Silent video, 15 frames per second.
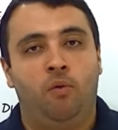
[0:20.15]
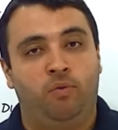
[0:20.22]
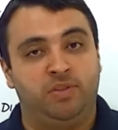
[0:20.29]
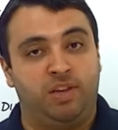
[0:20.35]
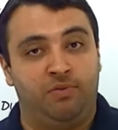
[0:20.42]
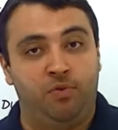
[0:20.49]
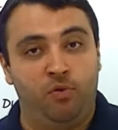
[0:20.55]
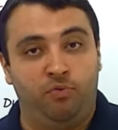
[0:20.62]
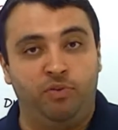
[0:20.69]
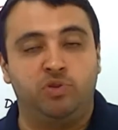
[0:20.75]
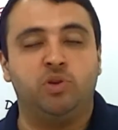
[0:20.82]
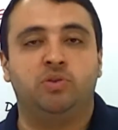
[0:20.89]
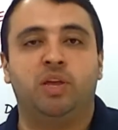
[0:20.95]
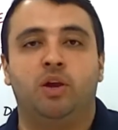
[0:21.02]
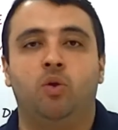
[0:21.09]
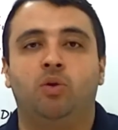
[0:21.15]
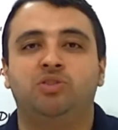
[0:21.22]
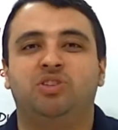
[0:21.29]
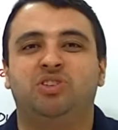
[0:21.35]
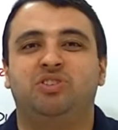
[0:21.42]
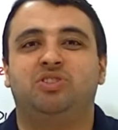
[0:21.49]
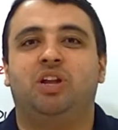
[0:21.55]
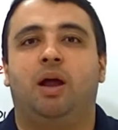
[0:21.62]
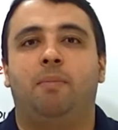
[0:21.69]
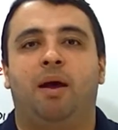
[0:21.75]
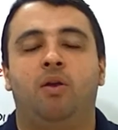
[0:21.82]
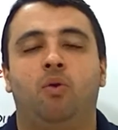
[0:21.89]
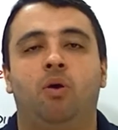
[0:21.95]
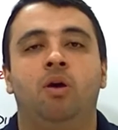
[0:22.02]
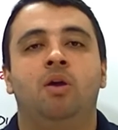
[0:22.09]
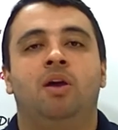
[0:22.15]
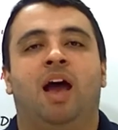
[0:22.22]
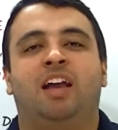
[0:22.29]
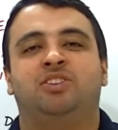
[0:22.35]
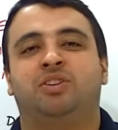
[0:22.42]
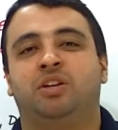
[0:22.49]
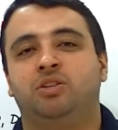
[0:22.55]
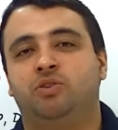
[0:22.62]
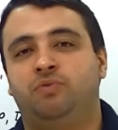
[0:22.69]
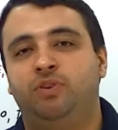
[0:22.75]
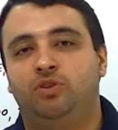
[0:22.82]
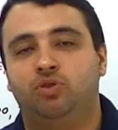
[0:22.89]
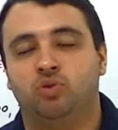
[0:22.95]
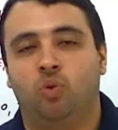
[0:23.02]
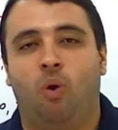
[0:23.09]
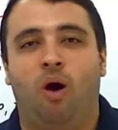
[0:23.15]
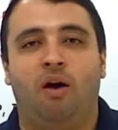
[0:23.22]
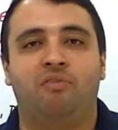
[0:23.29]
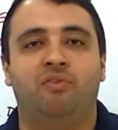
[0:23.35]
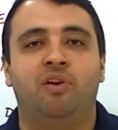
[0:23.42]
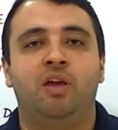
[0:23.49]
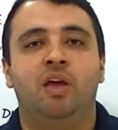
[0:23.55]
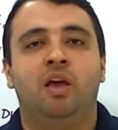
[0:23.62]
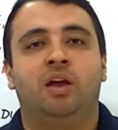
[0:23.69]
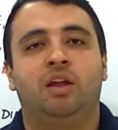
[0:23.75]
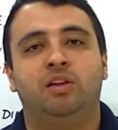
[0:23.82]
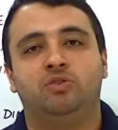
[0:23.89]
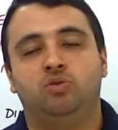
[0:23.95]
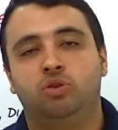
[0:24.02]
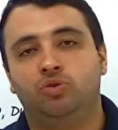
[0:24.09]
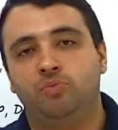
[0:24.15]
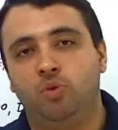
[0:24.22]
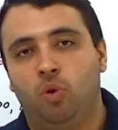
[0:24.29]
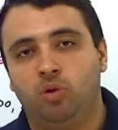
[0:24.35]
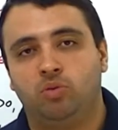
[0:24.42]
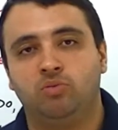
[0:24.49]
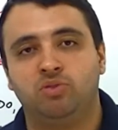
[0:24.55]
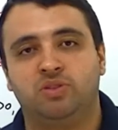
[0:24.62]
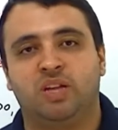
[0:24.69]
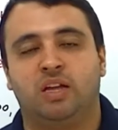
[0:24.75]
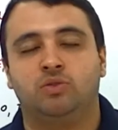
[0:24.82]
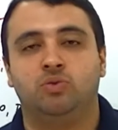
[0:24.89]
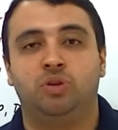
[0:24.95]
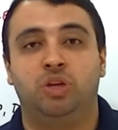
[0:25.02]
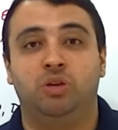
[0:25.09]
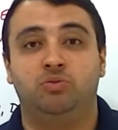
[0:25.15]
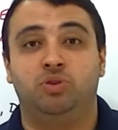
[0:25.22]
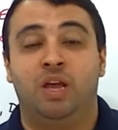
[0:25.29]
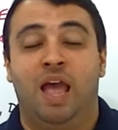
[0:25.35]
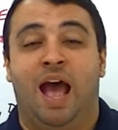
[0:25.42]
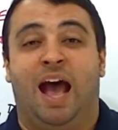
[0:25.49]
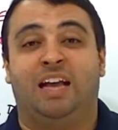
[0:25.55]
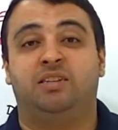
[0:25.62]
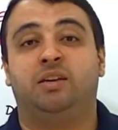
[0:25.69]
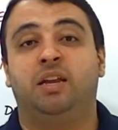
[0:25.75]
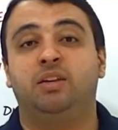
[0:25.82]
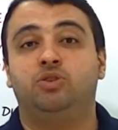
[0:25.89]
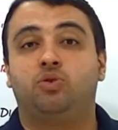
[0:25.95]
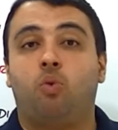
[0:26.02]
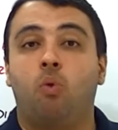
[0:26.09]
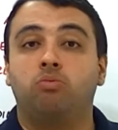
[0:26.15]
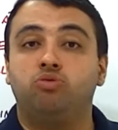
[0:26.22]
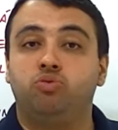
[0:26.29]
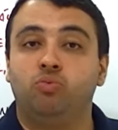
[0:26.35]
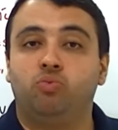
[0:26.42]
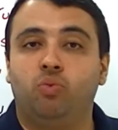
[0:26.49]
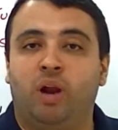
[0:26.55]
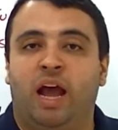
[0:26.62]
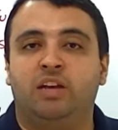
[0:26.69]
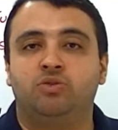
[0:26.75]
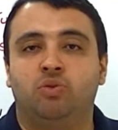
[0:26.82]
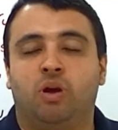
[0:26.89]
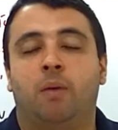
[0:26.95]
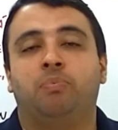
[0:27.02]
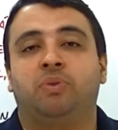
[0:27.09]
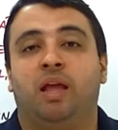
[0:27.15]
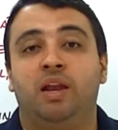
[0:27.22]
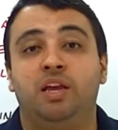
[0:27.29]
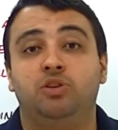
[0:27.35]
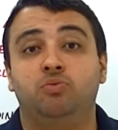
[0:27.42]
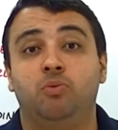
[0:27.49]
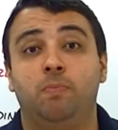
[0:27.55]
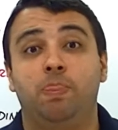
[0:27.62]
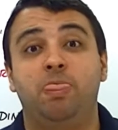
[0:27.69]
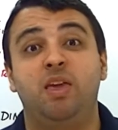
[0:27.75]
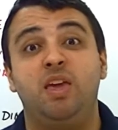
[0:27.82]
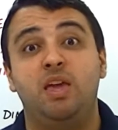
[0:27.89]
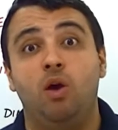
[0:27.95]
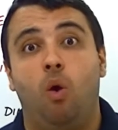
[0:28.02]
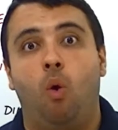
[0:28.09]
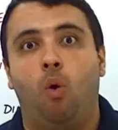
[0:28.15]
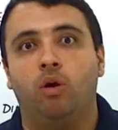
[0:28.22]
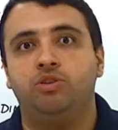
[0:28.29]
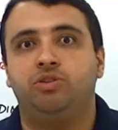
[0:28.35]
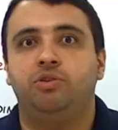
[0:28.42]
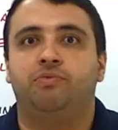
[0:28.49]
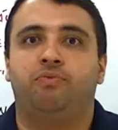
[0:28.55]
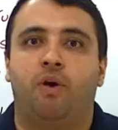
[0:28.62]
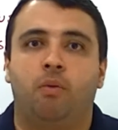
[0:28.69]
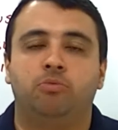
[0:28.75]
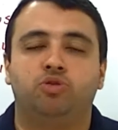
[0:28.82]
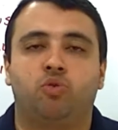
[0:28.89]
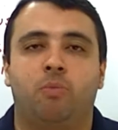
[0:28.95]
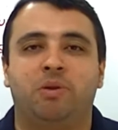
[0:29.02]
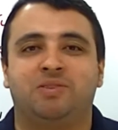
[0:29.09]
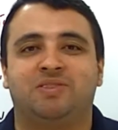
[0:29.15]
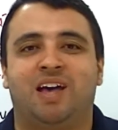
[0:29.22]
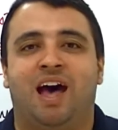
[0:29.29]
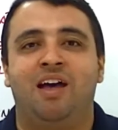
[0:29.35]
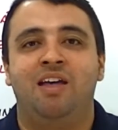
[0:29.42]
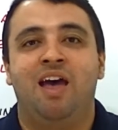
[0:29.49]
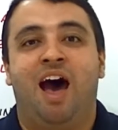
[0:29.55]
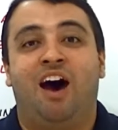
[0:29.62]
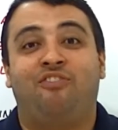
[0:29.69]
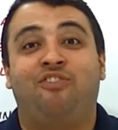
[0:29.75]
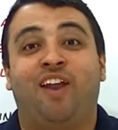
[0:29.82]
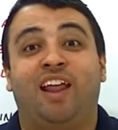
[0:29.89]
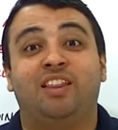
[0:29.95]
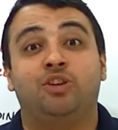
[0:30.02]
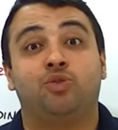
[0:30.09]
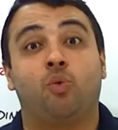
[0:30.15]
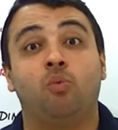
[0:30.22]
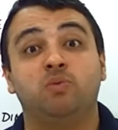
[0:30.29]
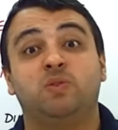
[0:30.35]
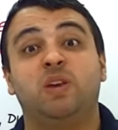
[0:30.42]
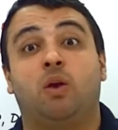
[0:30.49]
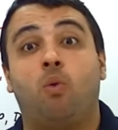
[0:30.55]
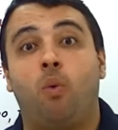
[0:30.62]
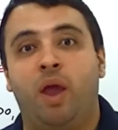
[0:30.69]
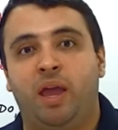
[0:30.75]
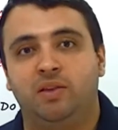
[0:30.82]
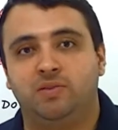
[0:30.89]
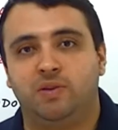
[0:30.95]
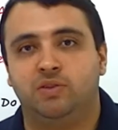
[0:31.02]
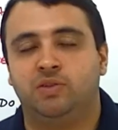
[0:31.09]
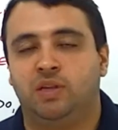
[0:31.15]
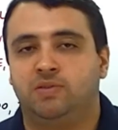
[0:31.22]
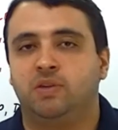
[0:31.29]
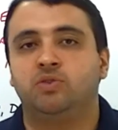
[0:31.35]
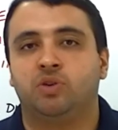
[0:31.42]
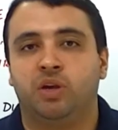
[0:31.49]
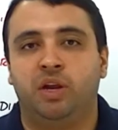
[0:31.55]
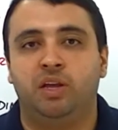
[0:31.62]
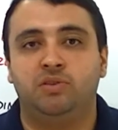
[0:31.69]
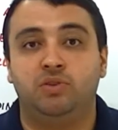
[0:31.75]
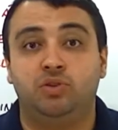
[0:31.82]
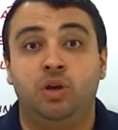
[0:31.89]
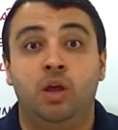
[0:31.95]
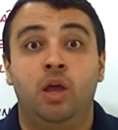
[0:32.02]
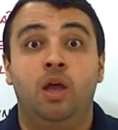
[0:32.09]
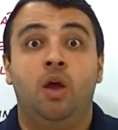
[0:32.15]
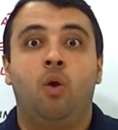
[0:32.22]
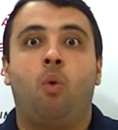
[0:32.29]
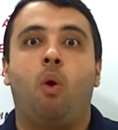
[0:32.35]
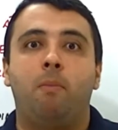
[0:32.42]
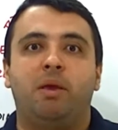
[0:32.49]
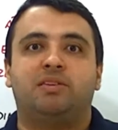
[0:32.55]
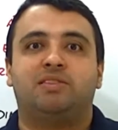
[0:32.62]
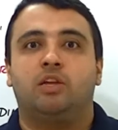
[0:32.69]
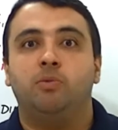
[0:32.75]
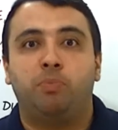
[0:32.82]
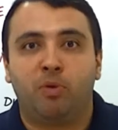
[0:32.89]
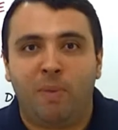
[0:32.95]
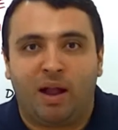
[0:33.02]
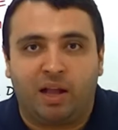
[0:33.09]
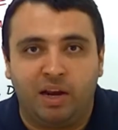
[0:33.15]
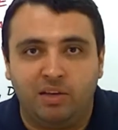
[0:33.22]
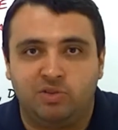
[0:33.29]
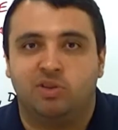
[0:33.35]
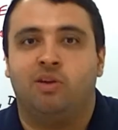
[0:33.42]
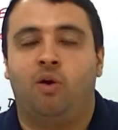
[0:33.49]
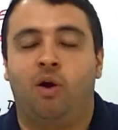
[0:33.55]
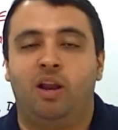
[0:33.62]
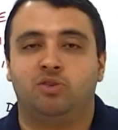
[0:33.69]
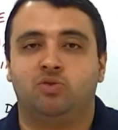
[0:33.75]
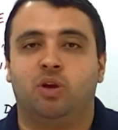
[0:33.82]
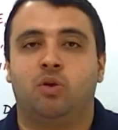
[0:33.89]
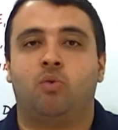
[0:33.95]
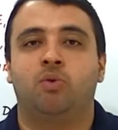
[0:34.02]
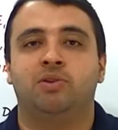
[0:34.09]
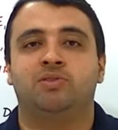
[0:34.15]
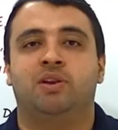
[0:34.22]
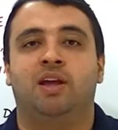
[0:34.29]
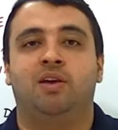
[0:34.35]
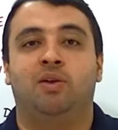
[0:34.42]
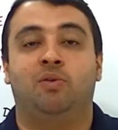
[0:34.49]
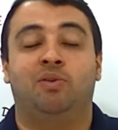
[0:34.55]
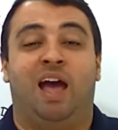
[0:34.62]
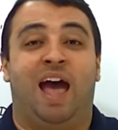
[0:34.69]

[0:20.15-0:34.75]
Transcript: Você viu o vídeo anterior onde a gente trabalhou as crises de 29, crise de 2008 nos Estados Unidos, as crises conjunturais do capitalismo e hoje vamos começar a falar das consequências dessas crises, começando por uma crise. Olha só que coisa, né?